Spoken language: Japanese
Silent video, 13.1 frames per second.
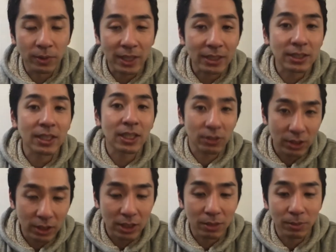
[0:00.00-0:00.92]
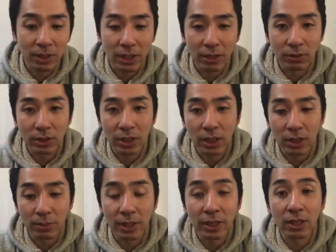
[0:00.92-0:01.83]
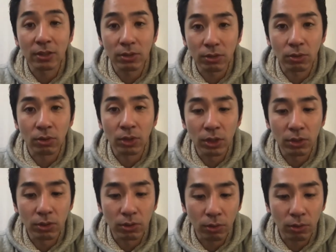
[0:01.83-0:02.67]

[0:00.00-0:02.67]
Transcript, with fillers: 脱落してしまう可能性が生まれてくるという